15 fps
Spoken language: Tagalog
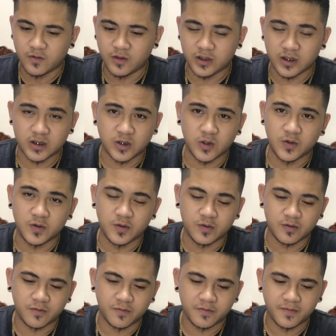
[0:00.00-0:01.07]
Which is
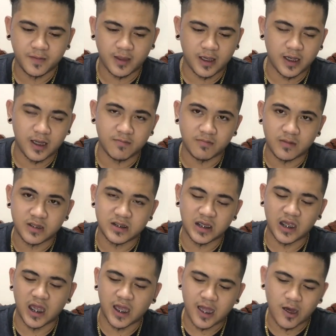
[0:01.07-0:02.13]
yung ng
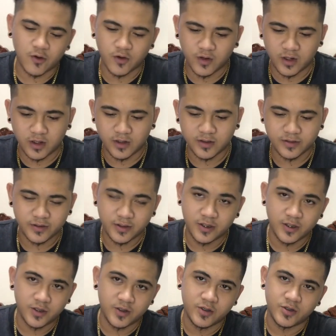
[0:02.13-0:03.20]
Sige Kahol.
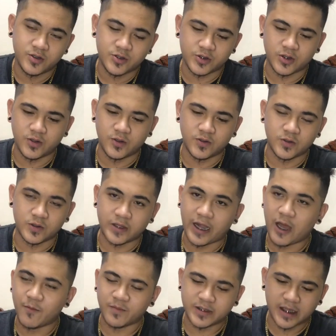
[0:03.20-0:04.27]
So,
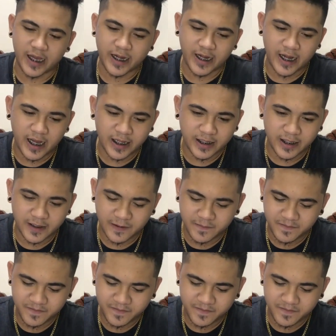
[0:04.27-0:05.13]
tara, umpisahan na natin.